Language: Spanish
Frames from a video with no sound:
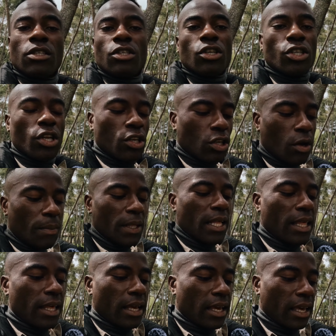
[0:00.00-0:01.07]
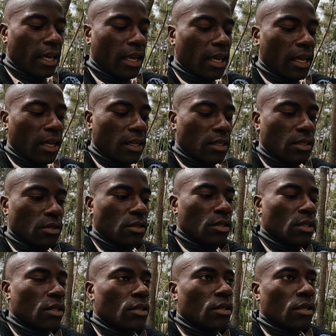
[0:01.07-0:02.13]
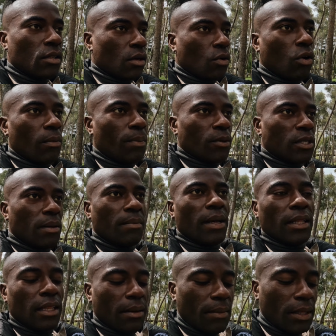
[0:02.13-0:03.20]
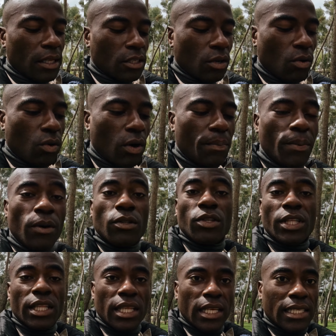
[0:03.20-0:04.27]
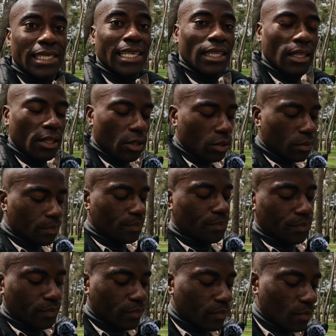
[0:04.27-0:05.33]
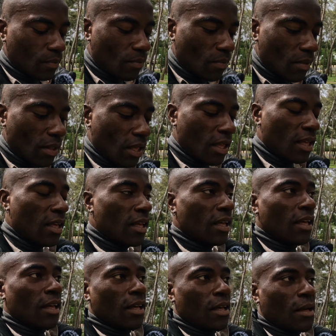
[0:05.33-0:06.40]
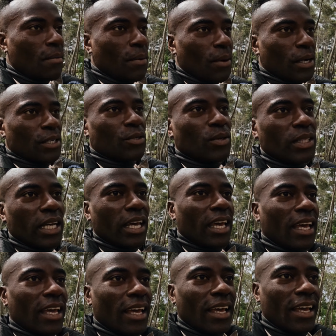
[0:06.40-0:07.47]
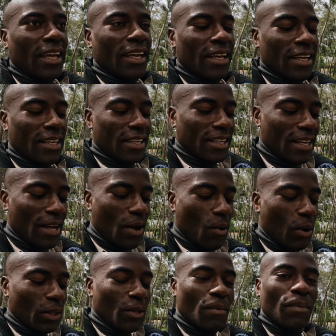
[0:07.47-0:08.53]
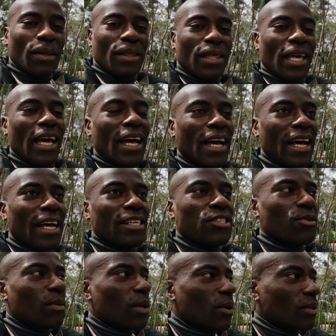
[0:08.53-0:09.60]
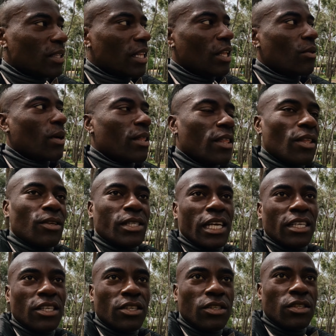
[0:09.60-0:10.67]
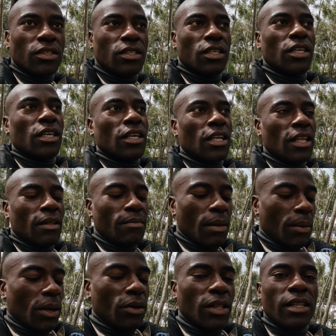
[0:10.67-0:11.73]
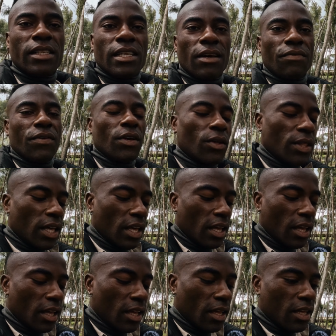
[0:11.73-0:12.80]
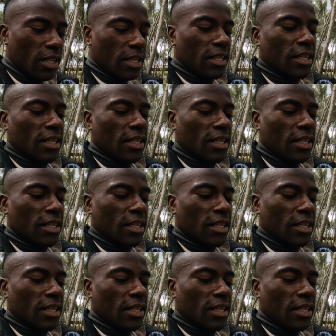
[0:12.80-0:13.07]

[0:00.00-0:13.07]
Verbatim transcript: yo soy los que opina de que cuerpo sin mente, mente sin cuerpo no tiene sentido. Pero pues resulta que cuando empecé a subir contenido hace dos años, me vi con el desafío de